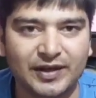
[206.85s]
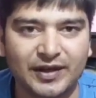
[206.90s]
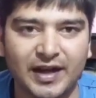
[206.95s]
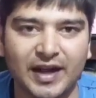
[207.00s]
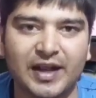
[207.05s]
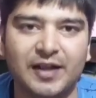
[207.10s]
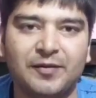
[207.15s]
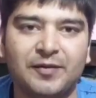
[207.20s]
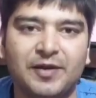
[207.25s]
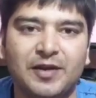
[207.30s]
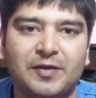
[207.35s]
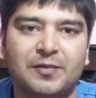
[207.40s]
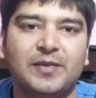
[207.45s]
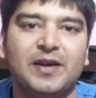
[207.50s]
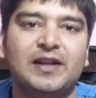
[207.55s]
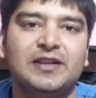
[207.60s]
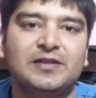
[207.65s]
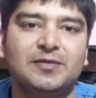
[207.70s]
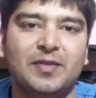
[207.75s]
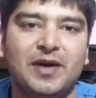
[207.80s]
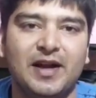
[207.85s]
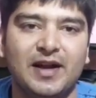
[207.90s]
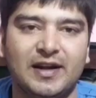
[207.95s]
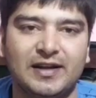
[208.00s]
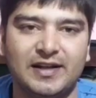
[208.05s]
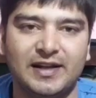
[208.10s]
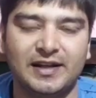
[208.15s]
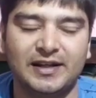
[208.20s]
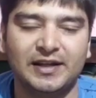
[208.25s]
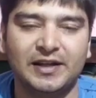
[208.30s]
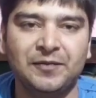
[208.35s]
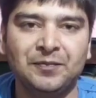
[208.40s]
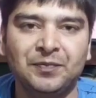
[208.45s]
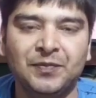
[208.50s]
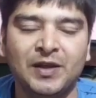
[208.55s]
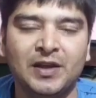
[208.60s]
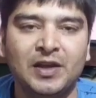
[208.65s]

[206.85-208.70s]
क्राइम क्रिमिनल्स बाहर आ जाएंगे